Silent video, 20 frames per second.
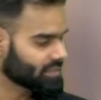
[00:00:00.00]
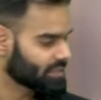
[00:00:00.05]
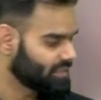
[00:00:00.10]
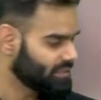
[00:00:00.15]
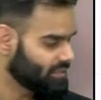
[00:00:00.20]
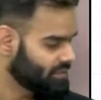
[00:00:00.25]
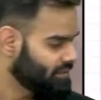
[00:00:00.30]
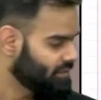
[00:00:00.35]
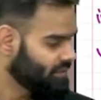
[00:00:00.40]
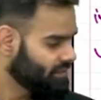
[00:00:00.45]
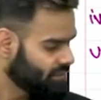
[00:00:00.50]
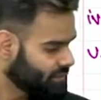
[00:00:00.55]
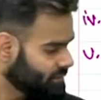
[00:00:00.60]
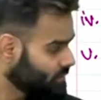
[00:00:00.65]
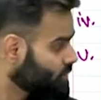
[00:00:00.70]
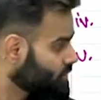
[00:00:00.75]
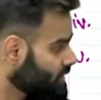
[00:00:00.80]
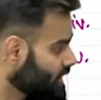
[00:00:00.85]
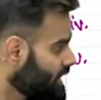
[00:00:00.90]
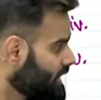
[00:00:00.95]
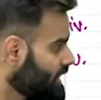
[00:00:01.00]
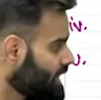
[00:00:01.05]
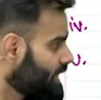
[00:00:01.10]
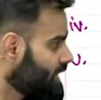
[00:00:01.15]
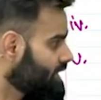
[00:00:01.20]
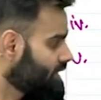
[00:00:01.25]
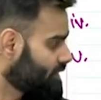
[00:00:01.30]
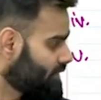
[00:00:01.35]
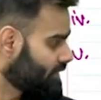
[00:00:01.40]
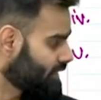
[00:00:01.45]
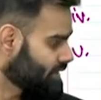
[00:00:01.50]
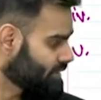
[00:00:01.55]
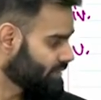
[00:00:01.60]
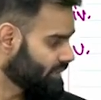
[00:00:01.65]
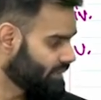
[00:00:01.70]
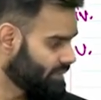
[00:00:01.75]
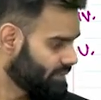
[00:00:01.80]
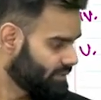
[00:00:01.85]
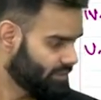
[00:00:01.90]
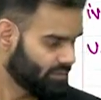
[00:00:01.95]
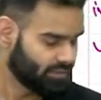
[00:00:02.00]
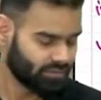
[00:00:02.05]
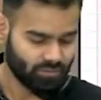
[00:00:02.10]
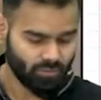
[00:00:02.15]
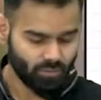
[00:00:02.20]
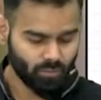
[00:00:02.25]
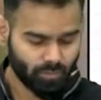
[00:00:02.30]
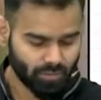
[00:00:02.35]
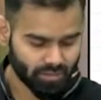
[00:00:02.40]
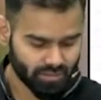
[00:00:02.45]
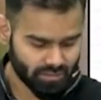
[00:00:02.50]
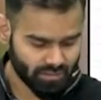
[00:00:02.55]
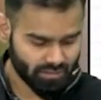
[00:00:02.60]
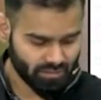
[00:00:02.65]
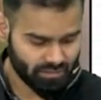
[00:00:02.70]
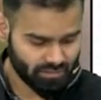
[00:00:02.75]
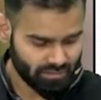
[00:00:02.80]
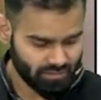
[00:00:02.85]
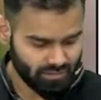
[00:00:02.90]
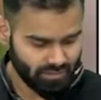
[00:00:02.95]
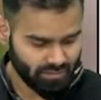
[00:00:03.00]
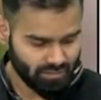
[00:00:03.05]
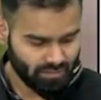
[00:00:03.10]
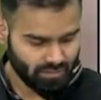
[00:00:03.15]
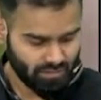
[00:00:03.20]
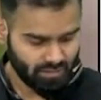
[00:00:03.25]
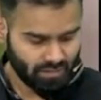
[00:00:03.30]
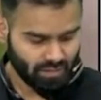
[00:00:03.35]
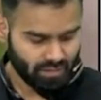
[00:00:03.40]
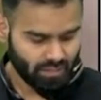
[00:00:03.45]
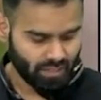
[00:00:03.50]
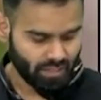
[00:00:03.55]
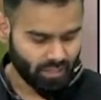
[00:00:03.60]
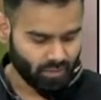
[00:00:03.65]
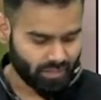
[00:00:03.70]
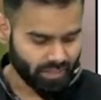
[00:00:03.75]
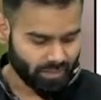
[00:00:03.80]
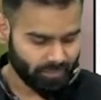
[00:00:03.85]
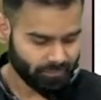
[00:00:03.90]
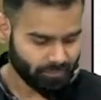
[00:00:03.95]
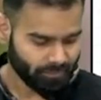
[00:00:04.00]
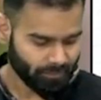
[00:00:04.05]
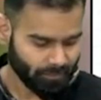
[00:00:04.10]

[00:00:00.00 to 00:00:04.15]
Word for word: इसका दूसरे लेके आ जाओ फ्रेश से ऊपर से हाँ ओके